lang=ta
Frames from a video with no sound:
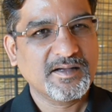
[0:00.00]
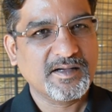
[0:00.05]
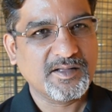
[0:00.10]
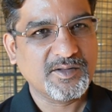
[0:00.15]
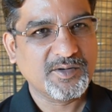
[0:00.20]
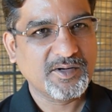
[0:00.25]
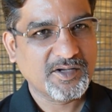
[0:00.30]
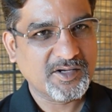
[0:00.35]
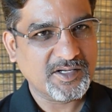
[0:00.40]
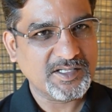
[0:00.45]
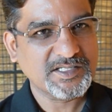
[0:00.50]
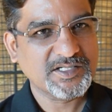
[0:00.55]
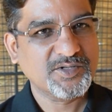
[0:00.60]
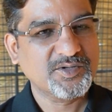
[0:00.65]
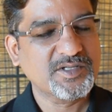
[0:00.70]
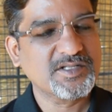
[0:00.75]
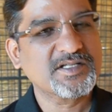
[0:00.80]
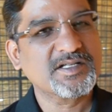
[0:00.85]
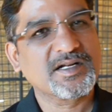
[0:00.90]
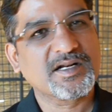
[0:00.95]
அதோடய காஸ்ட்
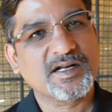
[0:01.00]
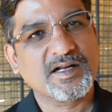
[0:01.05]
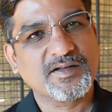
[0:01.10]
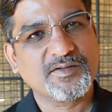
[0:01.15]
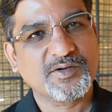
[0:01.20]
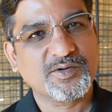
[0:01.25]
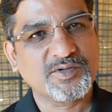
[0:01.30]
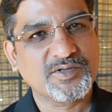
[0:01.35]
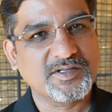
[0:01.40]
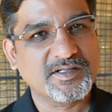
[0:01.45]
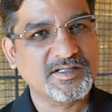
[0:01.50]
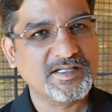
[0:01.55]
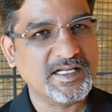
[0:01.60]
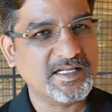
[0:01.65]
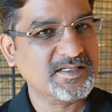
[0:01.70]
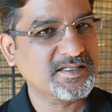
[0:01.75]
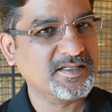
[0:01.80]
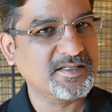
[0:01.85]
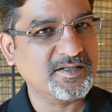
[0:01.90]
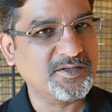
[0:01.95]
வந்து ஜென்ரலாகவே கொஞ்சம்
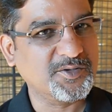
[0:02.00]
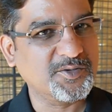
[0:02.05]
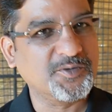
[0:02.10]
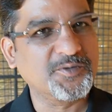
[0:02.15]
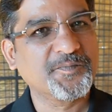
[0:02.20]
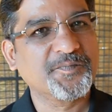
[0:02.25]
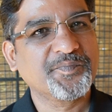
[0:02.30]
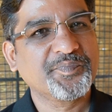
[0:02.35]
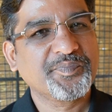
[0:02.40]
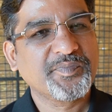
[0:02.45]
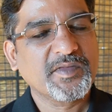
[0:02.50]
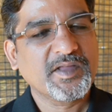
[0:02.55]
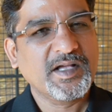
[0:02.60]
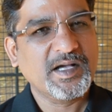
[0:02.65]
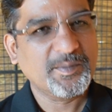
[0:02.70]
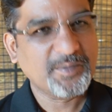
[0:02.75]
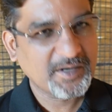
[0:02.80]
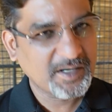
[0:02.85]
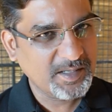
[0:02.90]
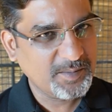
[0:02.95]
ஜாஸ்தி இருக்கும்
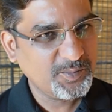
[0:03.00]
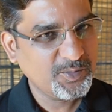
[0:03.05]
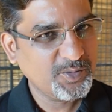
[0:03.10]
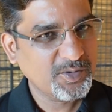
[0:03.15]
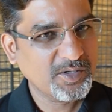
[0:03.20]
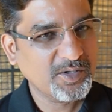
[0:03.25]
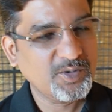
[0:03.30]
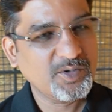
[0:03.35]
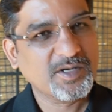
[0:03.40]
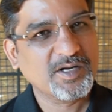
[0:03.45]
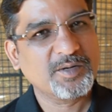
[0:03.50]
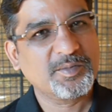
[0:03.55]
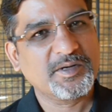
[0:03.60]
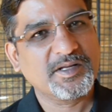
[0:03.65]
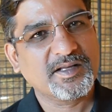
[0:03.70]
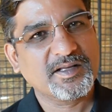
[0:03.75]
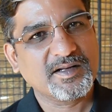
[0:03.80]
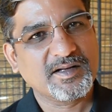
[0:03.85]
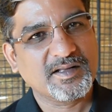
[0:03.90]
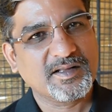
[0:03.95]
அப்புறம் நம்ம ஊர் லோக்கல்
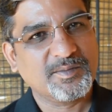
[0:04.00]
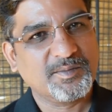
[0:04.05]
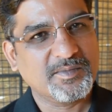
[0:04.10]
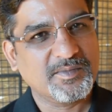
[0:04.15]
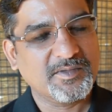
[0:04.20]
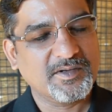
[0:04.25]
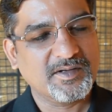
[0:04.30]
பார்த்திங்கன்னா இந்த